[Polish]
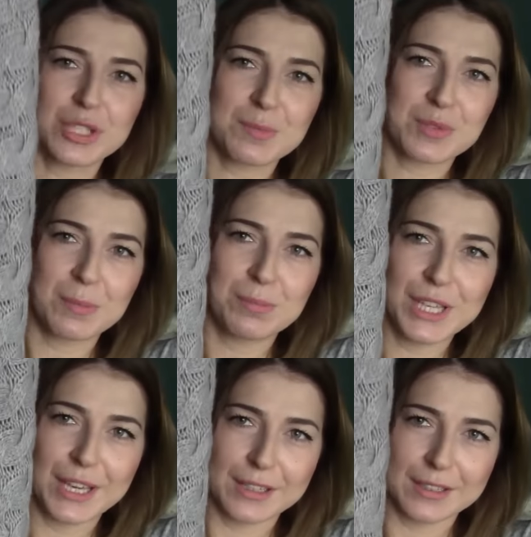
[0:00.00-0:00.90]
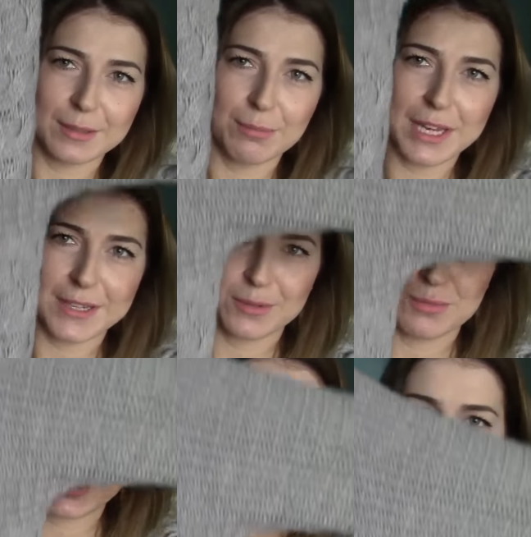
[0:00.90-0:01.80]
jest przepiękny, bardzo
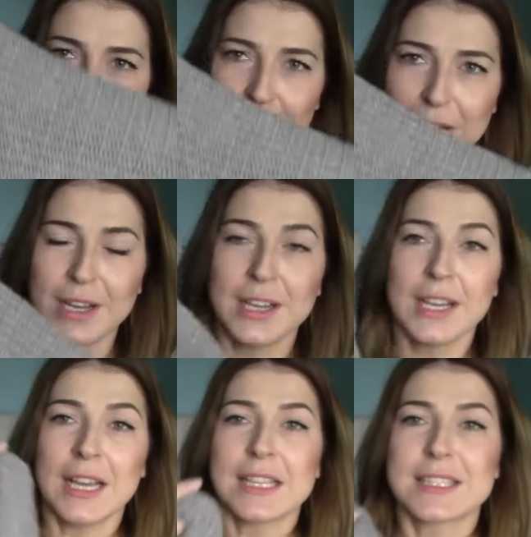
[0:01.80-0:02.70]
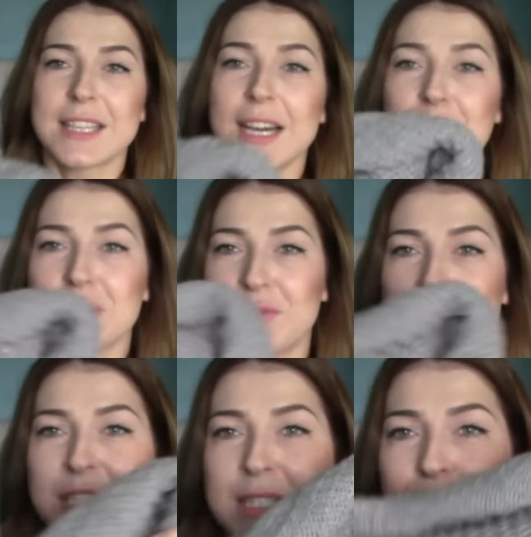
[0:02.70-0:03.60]
mi się podoba. Cały
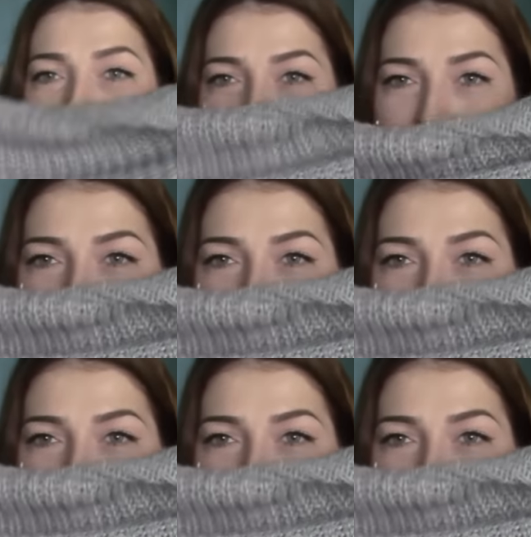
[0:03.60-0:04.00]
swetr jest bardzo